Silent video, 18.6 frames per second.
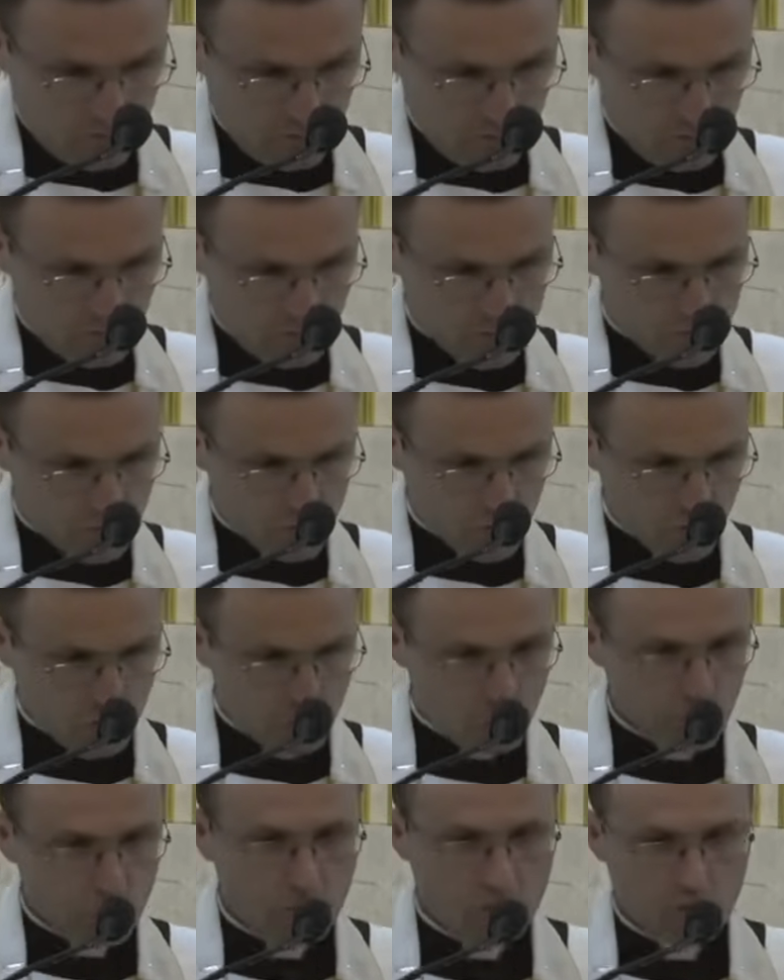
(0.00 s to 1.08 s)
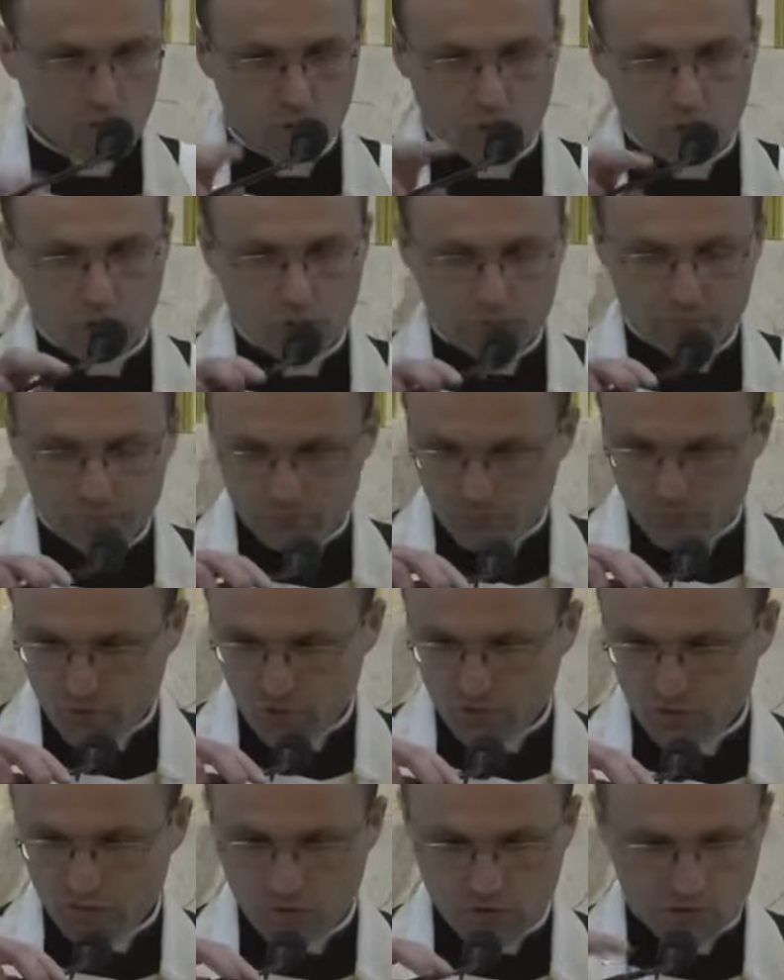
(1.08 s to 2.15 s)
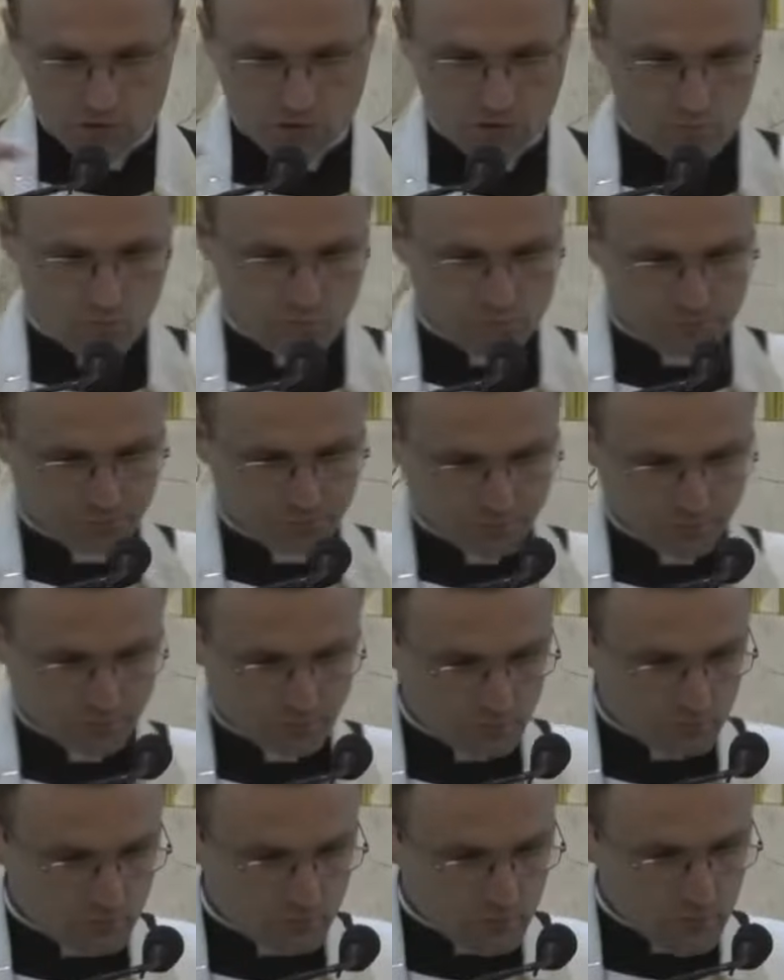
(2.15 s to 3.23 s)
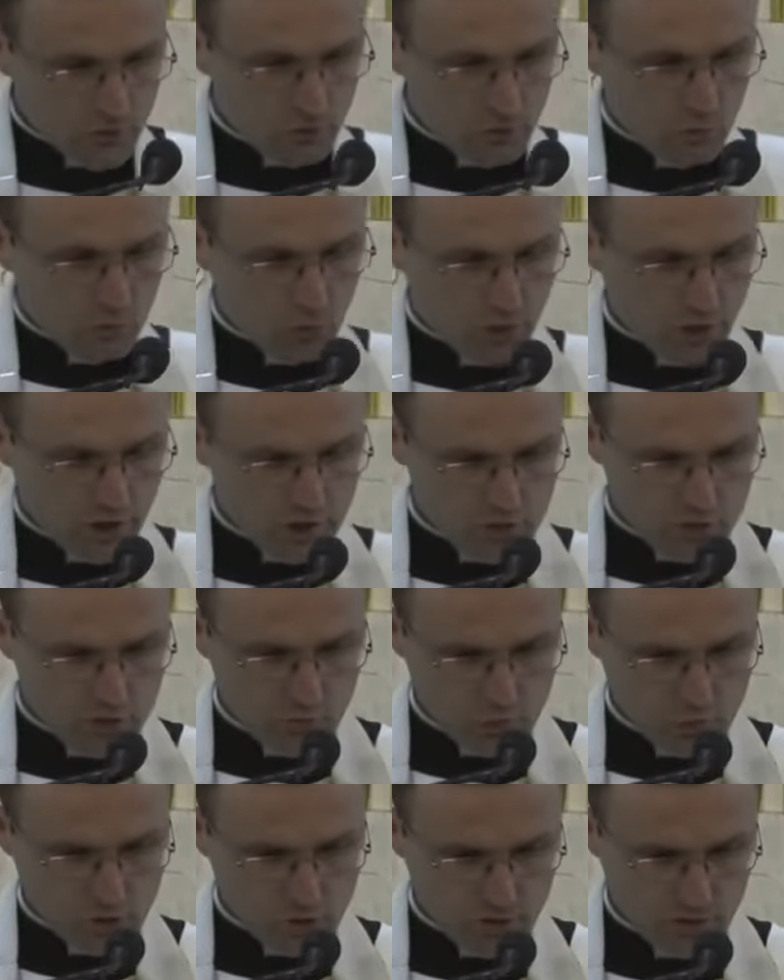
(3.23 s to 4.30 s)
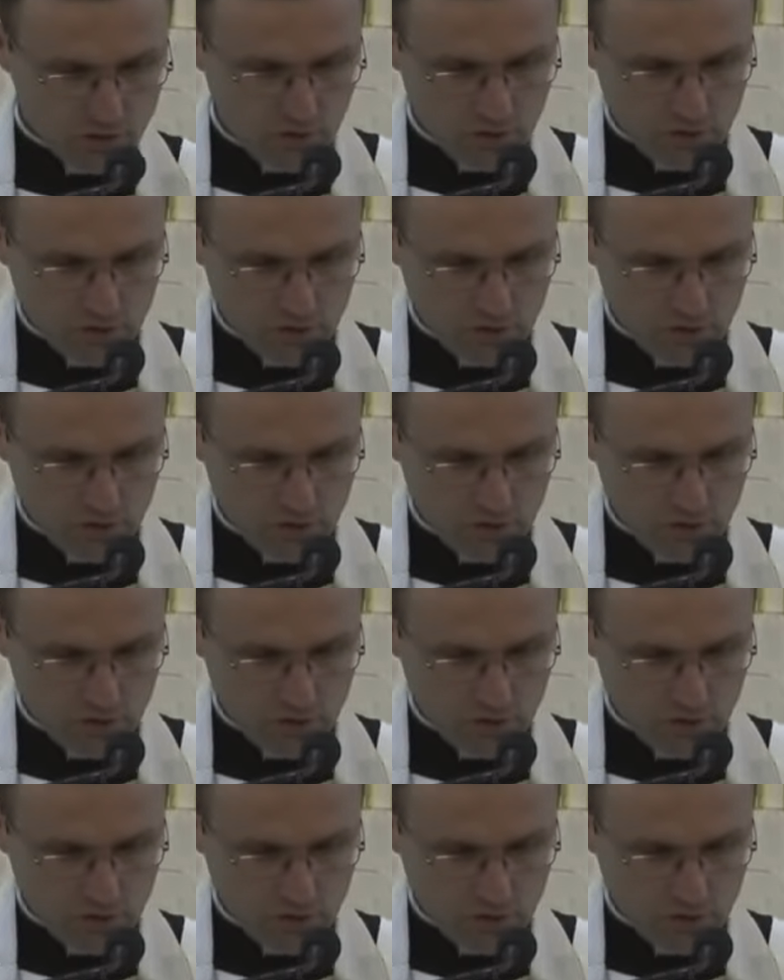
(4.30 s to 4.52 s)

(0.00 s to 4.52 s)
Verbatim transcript: Więc wczoraj mówiłem o przede wszystkim o bojaźni Bożej,